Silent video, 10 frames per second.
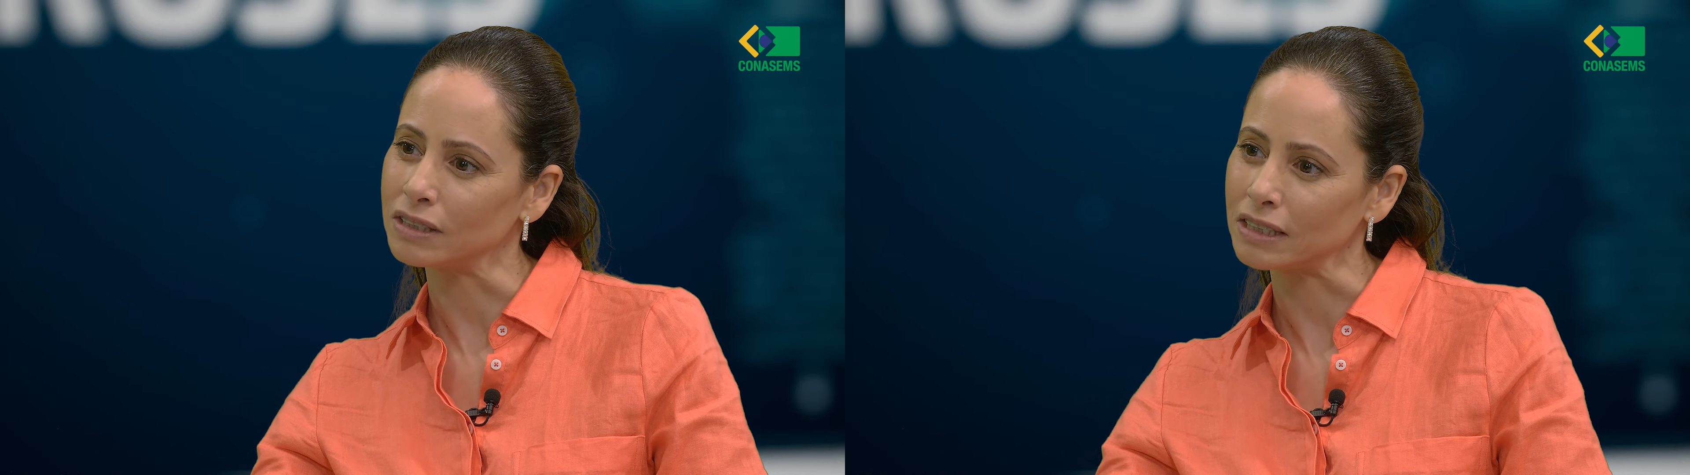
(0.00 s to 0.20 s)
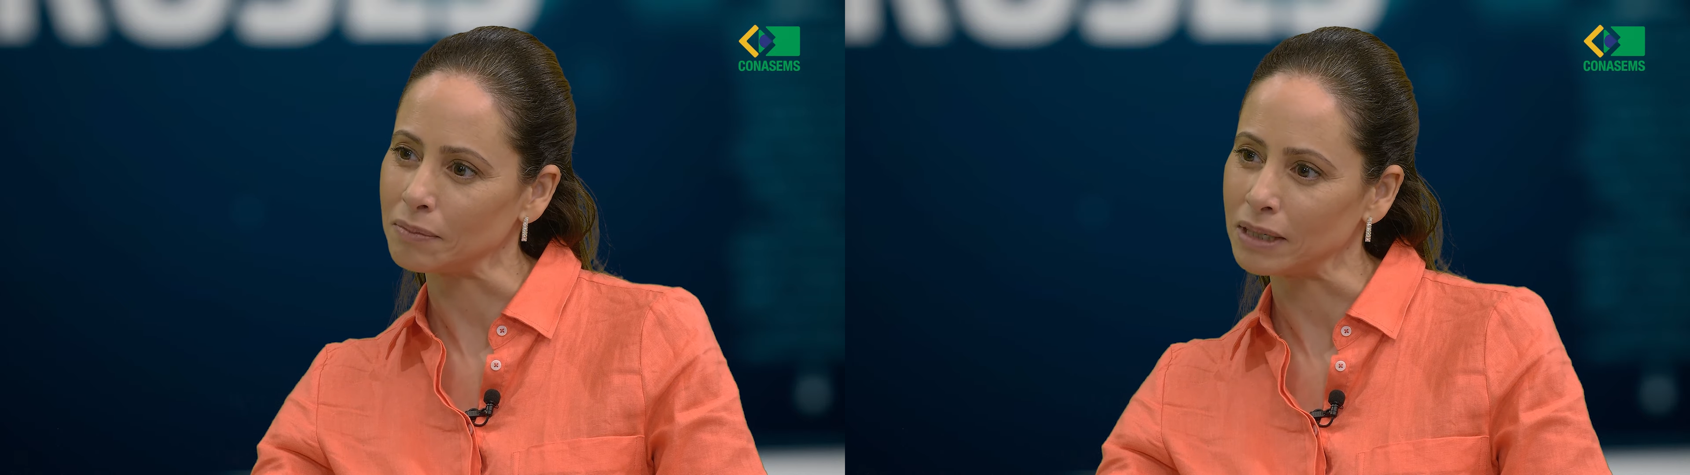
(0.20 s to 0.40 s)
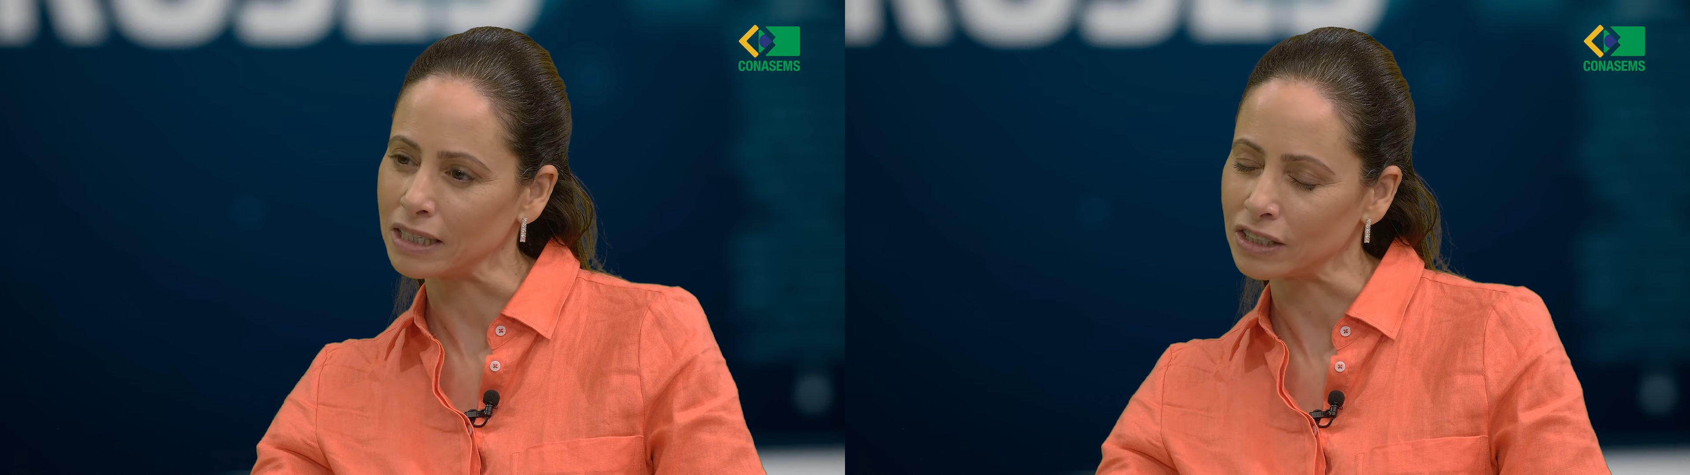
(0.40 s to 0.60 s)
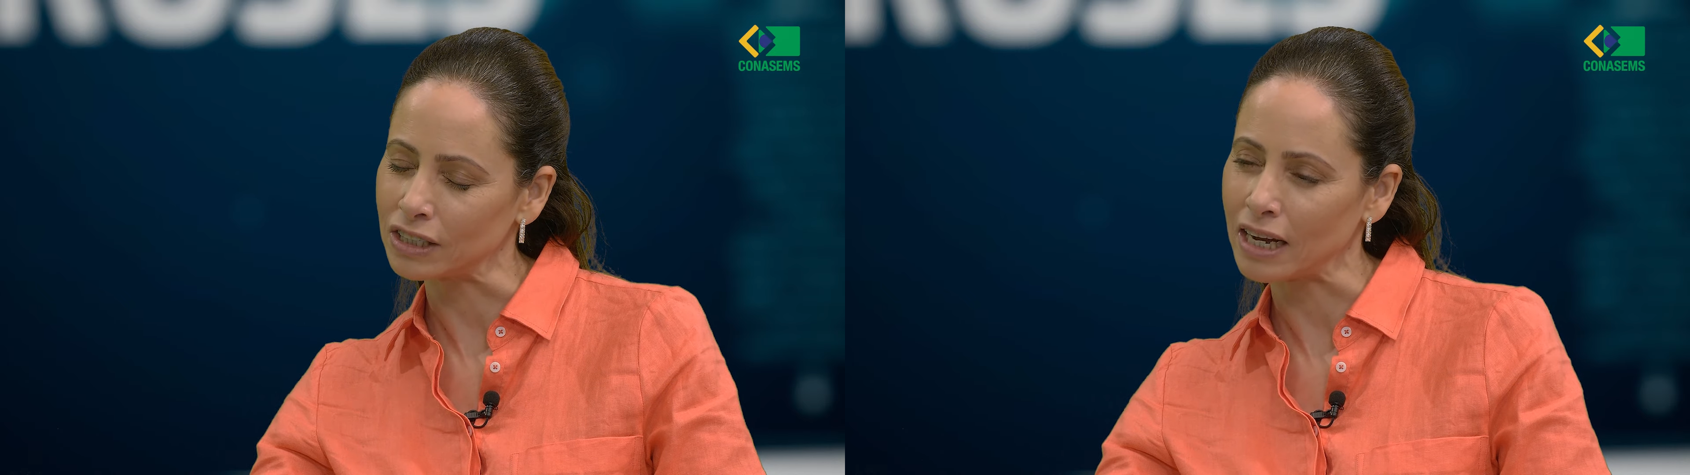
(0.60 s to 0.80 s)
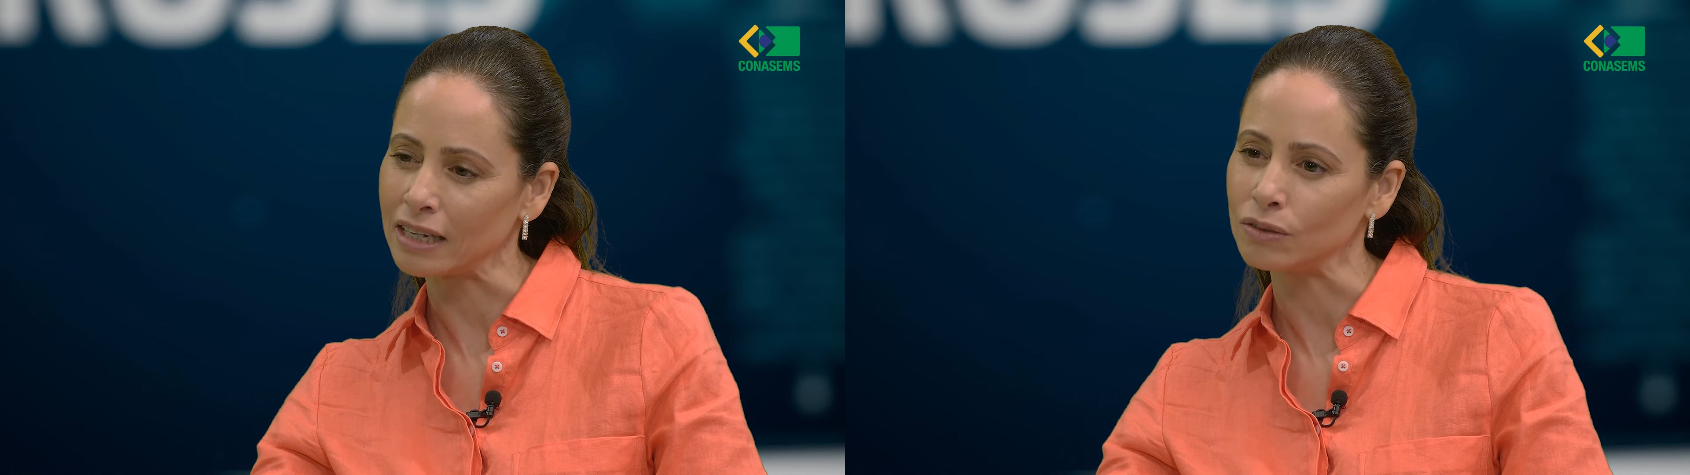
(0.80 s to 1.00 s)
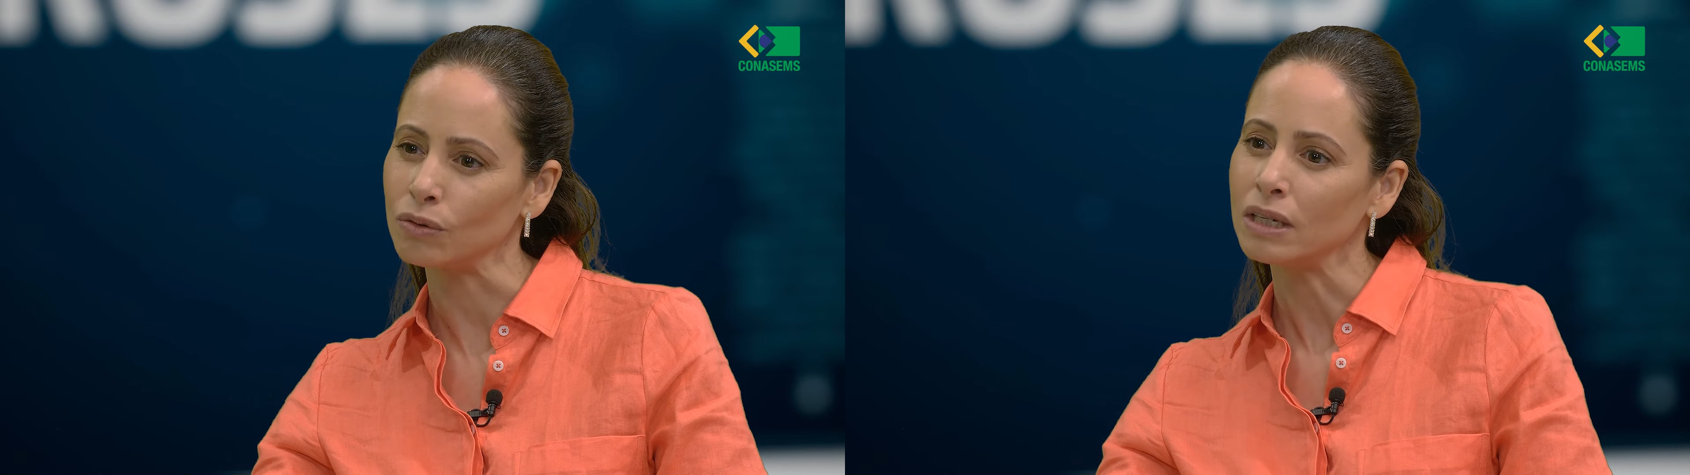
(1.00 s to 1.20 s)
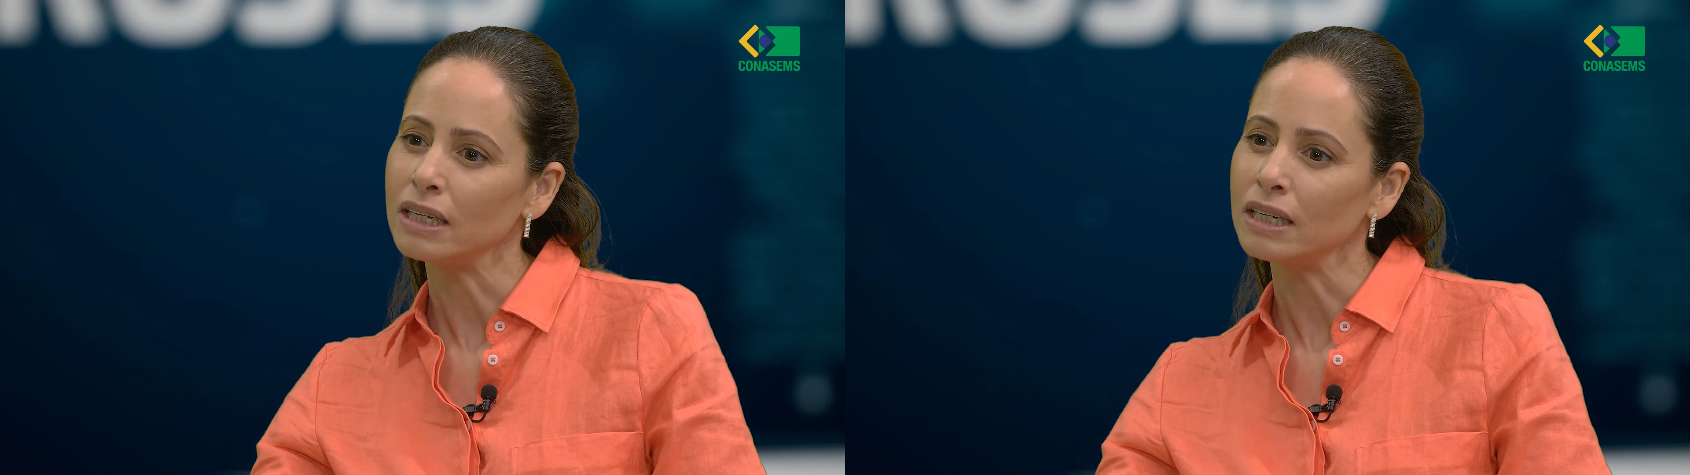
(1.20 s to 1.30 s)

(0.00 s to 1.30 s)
de ser manejado